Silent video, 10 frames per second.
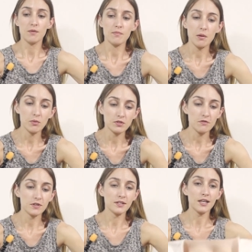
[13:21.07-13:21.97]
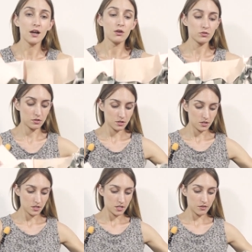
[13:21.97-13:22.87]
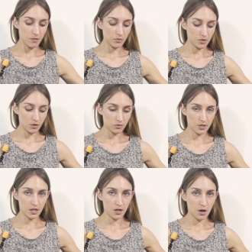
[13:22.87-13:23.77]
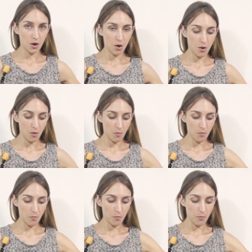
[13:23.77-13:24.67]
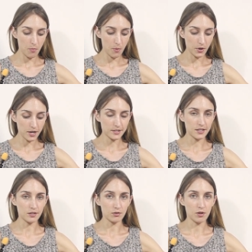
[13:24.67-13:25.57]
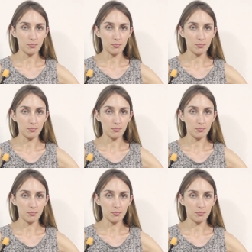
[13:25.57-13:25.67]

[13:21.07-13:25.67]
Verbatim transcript: Vamos a enfrentarlos y vamos a coser por el centro de